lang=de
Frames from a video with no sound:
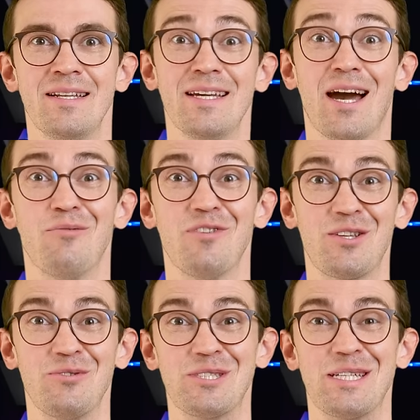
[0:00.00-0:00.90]
Die
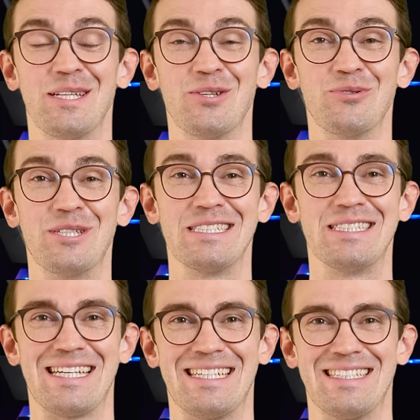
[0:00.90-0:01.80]
Raumfahrt-News in unter
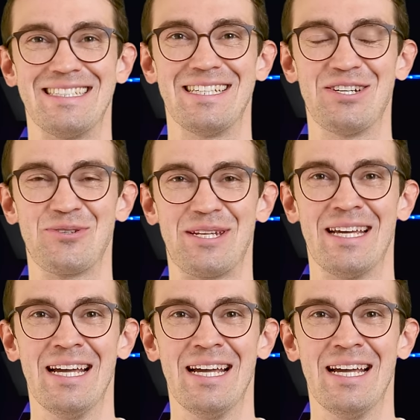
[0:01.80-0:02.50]
60 Sekunden.